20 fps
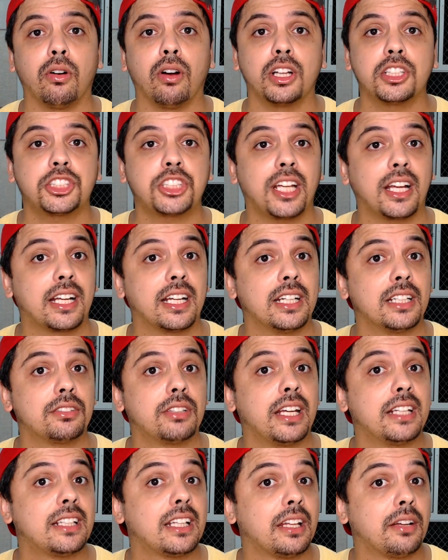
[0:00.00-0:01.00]
hoje chegando e
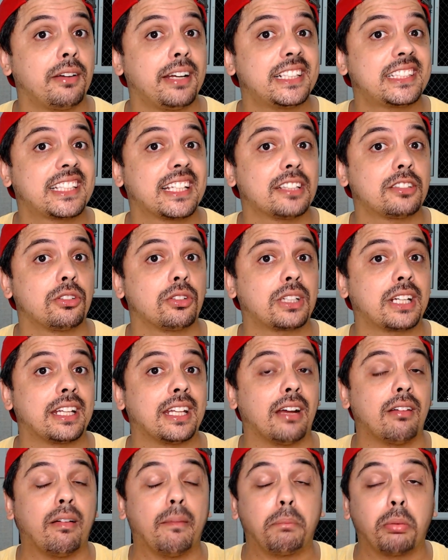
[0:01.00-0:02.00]
ainda não é inscrito no
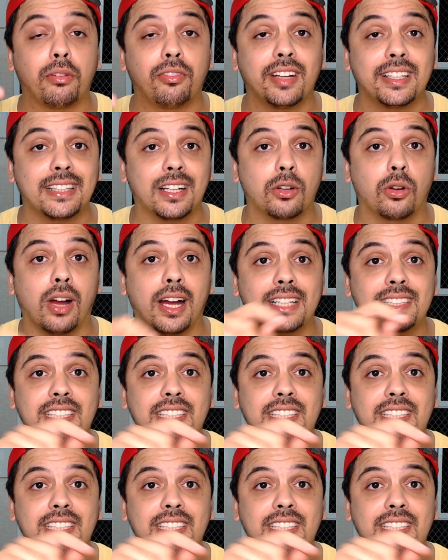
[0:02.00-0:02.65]
canal, aproveita agora,